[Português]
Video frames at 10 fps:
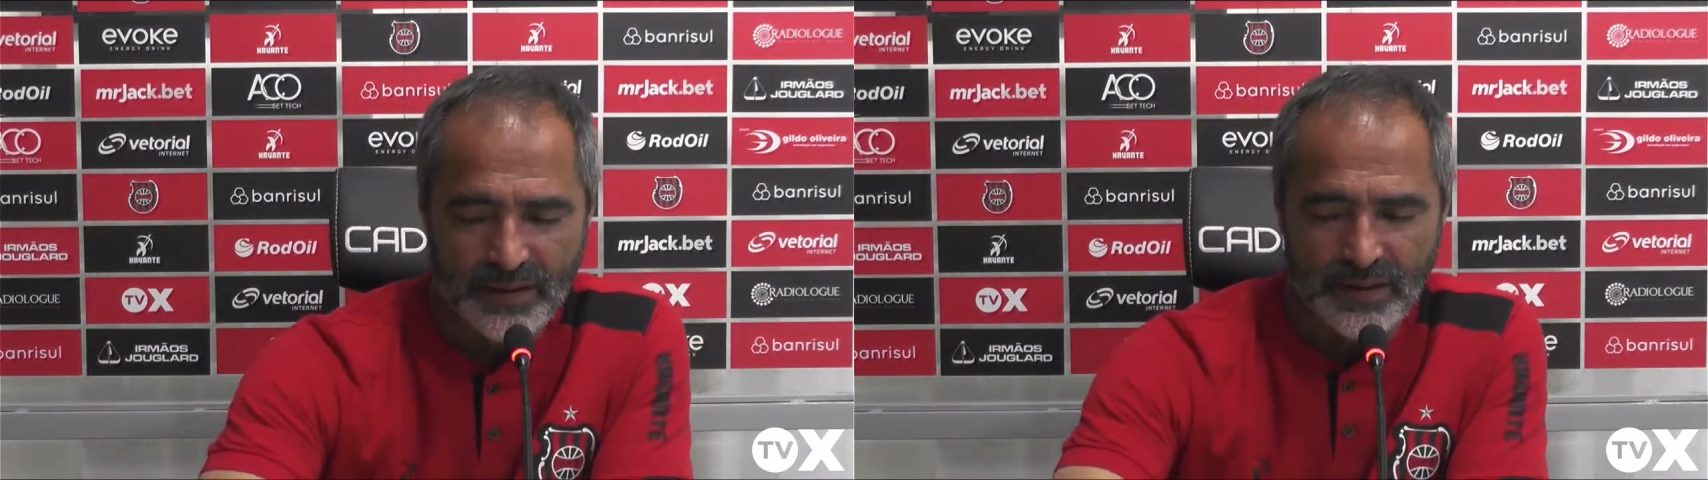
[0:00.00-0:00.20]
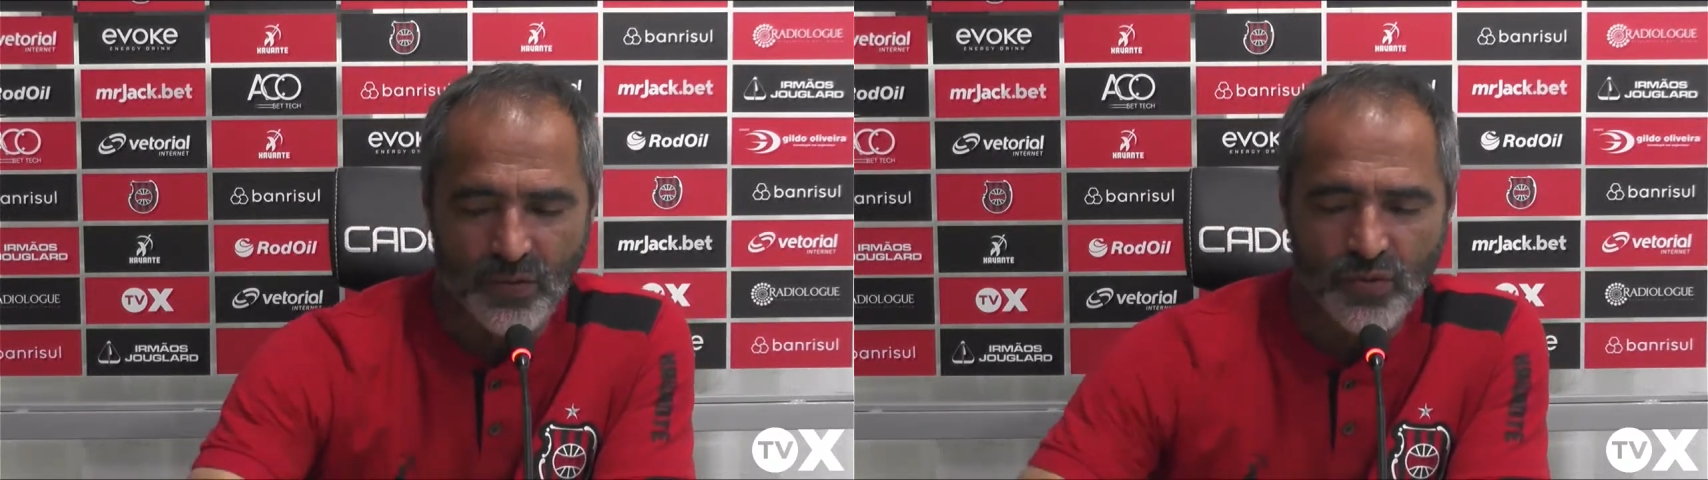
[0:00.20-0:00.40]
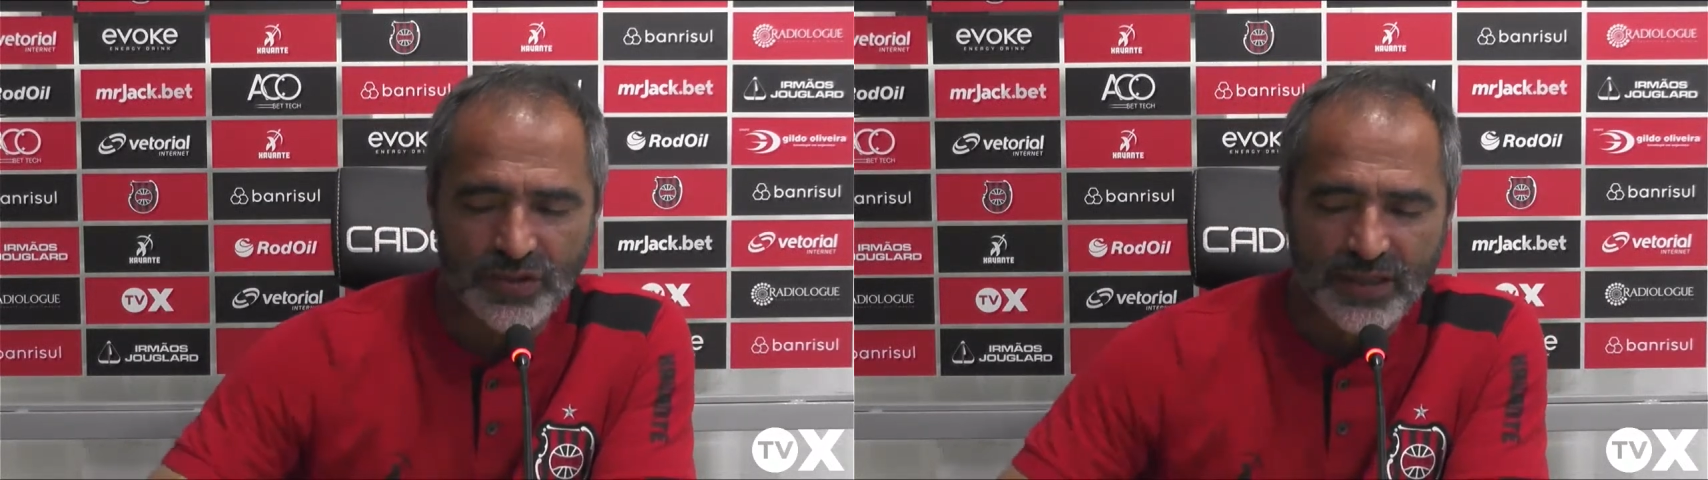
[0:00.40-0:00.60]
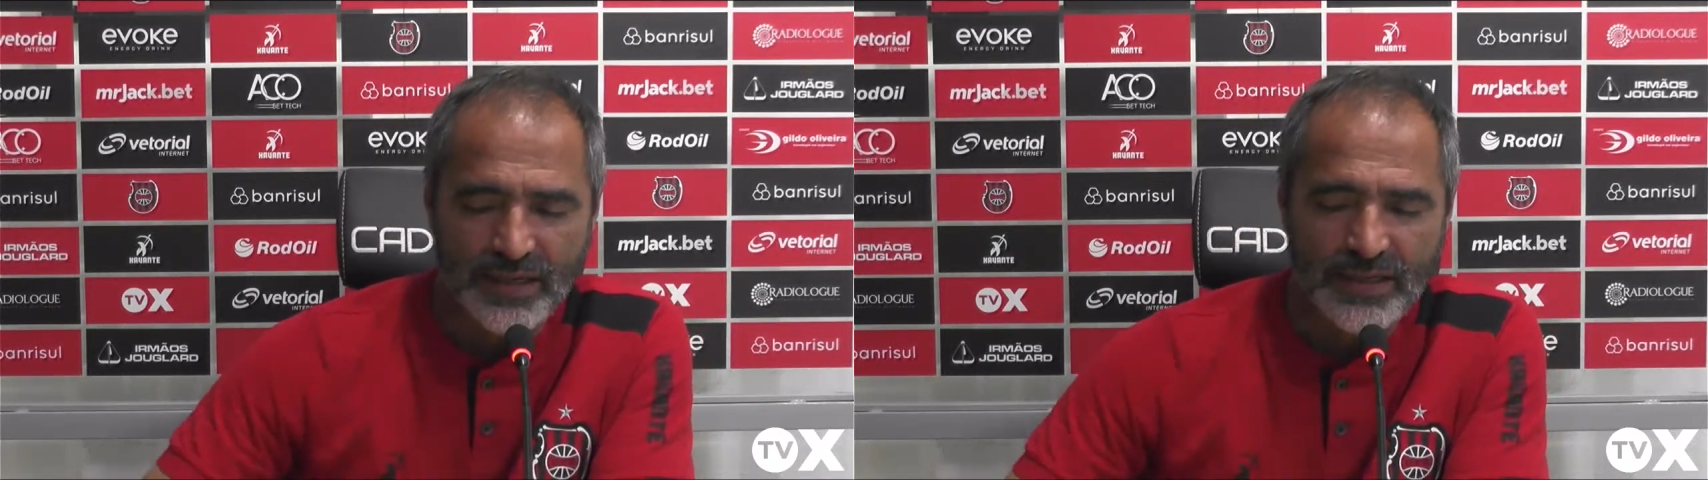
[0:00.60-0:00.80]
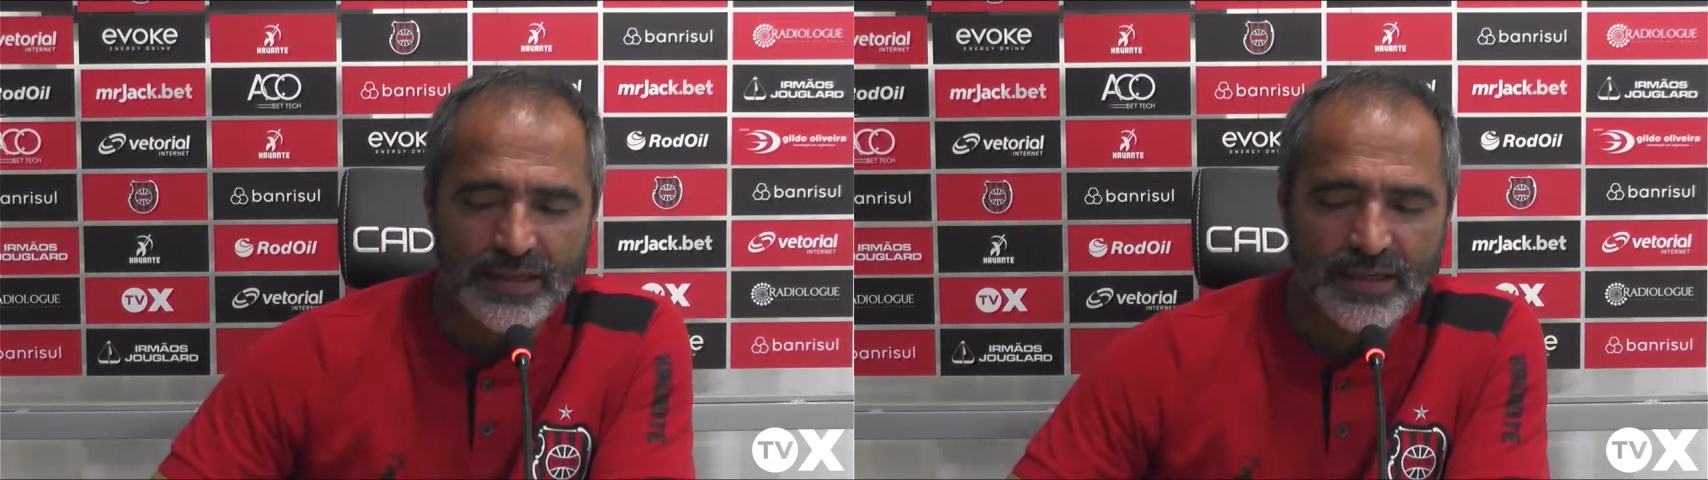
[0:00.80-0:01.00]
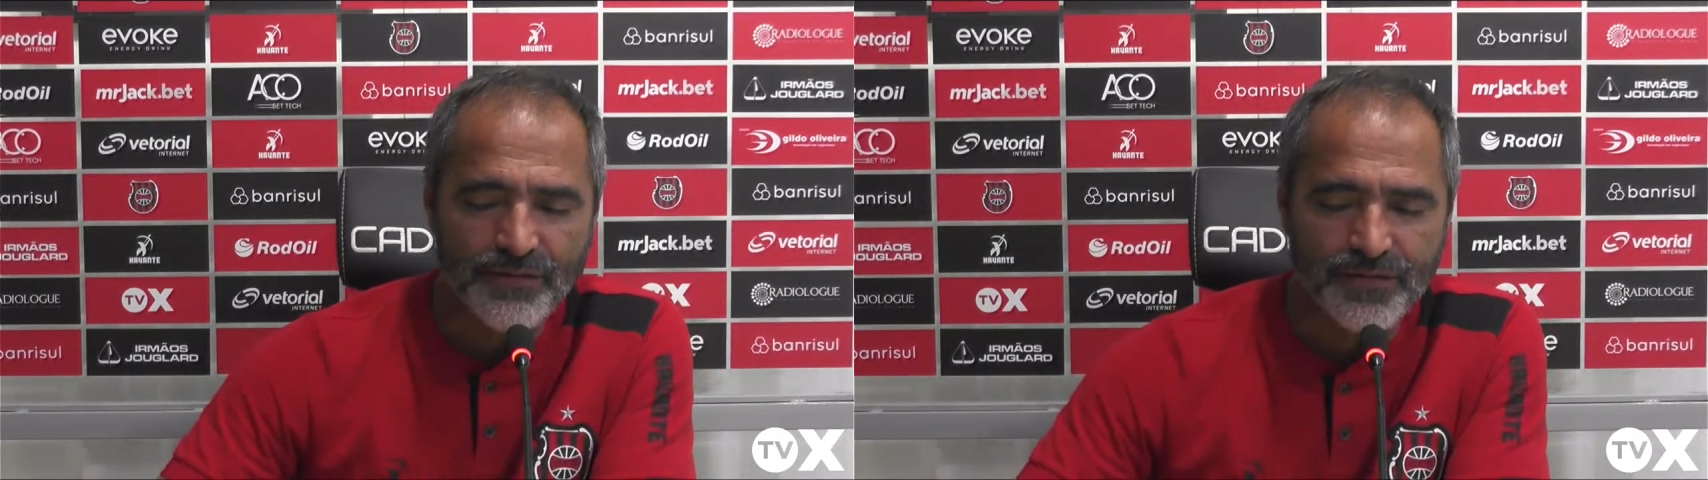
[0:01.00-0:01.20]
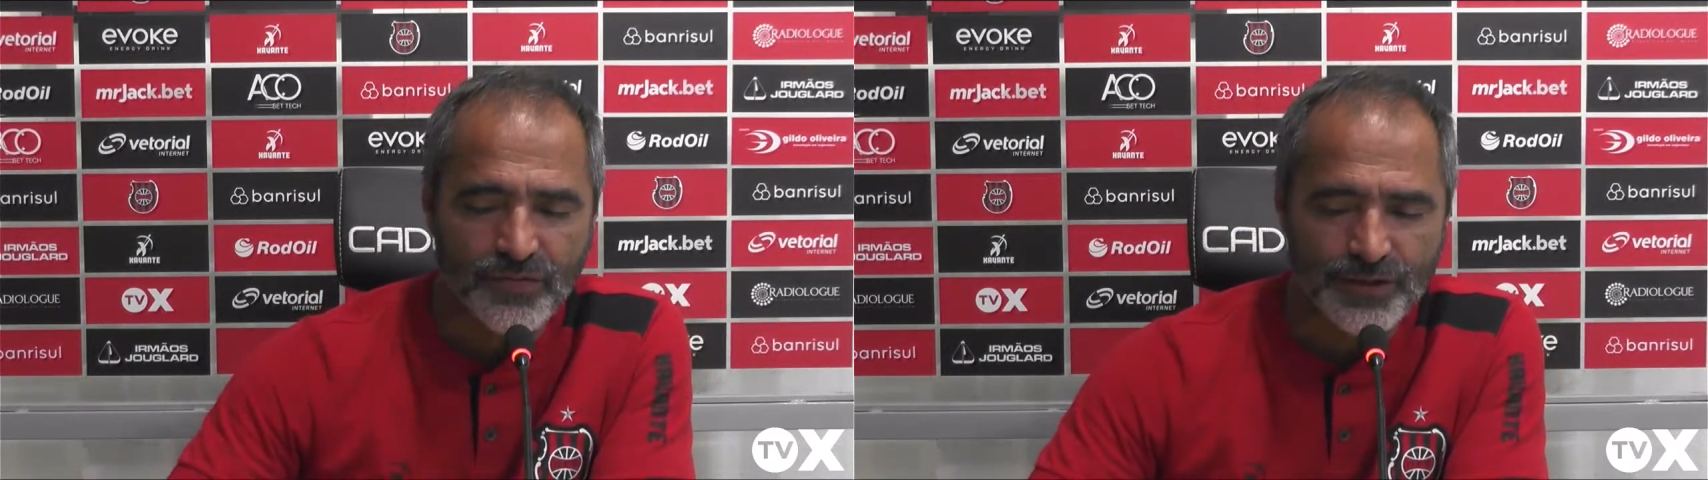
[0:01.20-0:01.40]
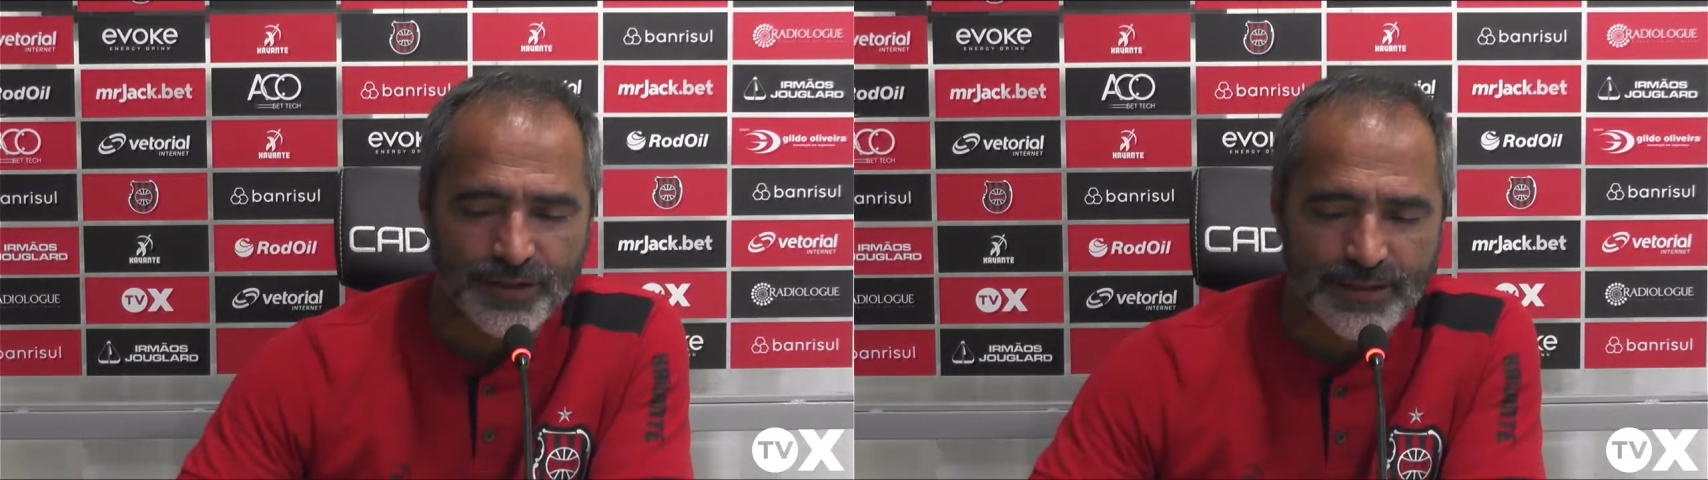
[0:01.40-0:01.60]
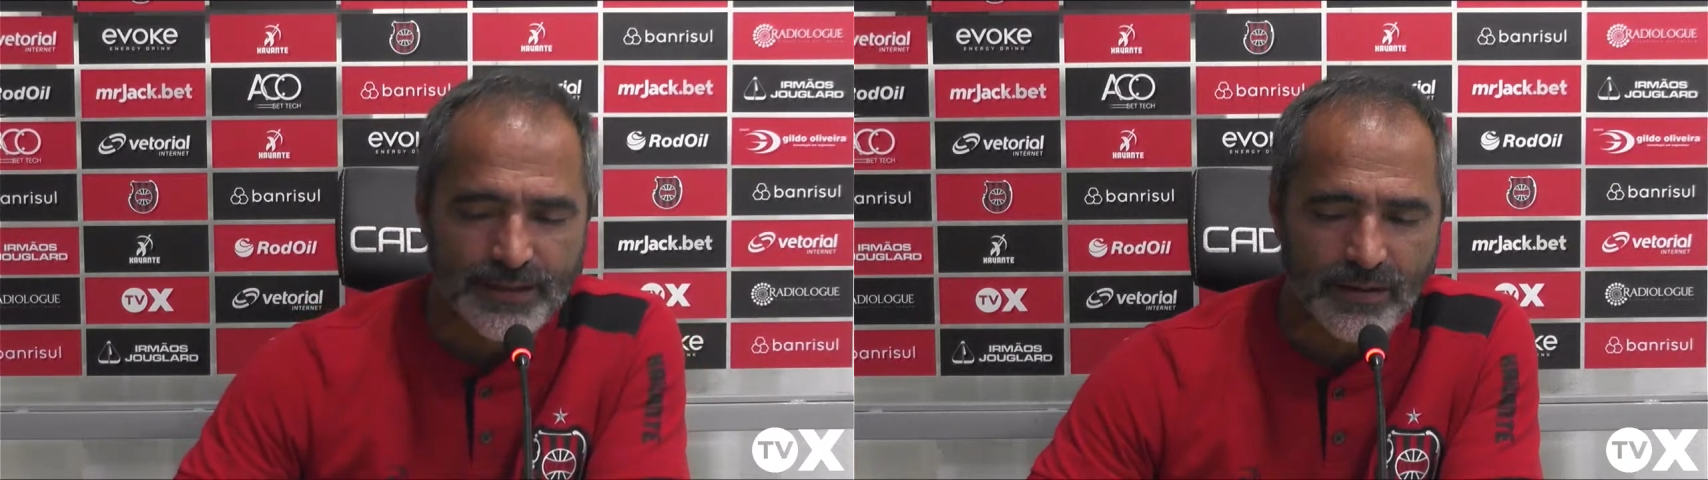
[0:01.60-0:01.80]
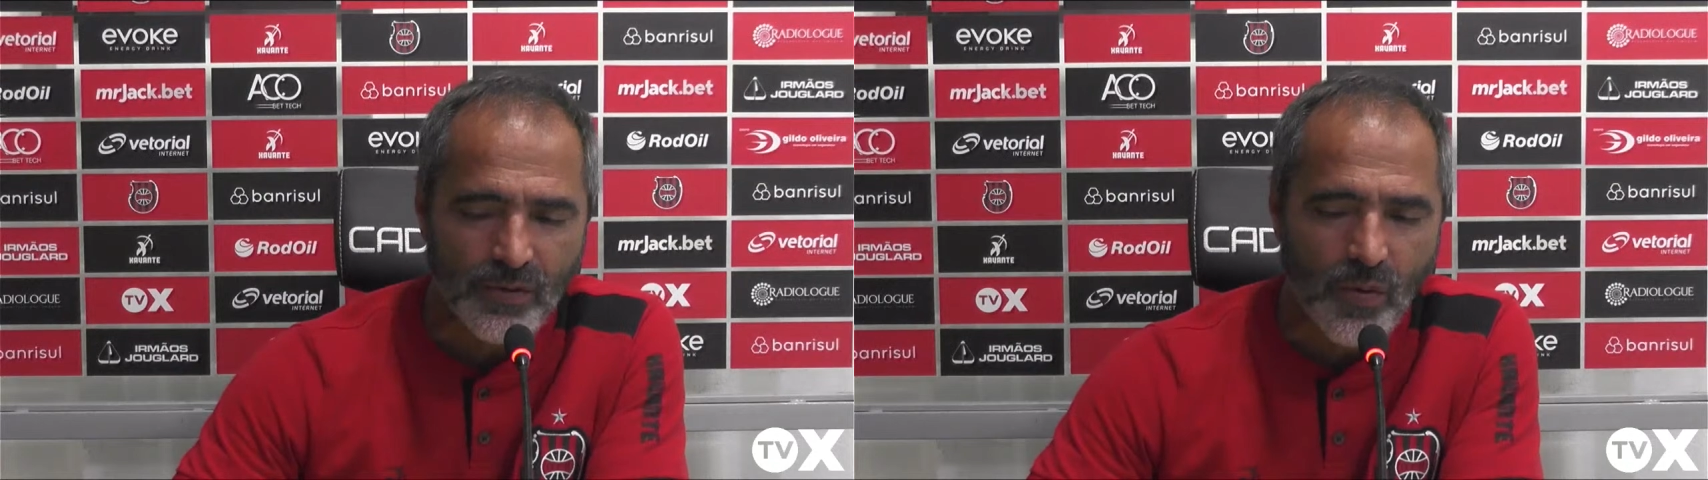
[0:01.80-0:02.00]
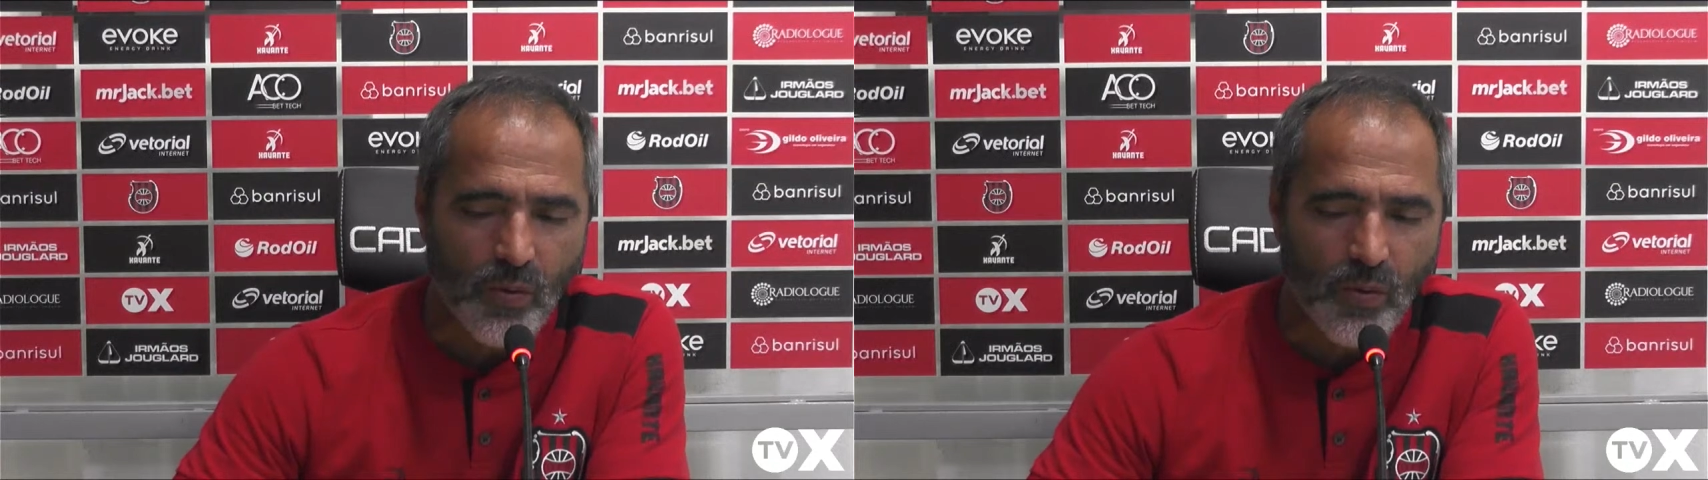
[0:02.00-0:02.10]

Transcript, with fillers: eu gostaria que fosse